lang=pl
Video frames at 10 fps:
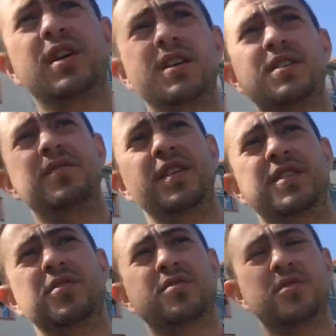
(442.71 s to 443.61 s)
każdy
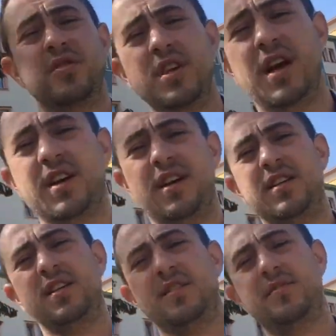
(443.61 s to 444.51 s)
wiedział co i jak,
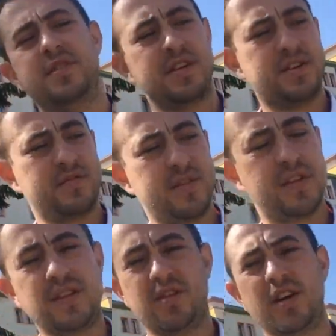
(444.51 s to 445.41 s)
a nie wiesz,
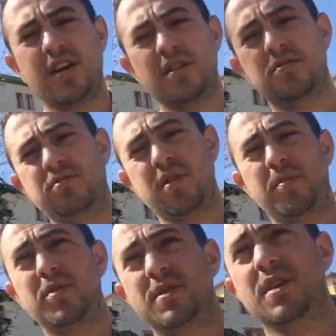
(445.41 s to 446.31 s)
wiesz tylko jaka jest kultura
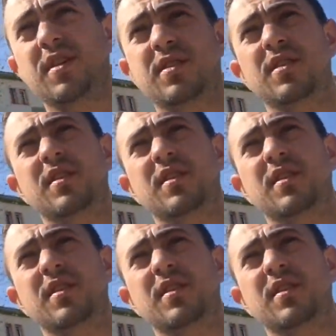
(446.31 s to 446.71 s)
polska.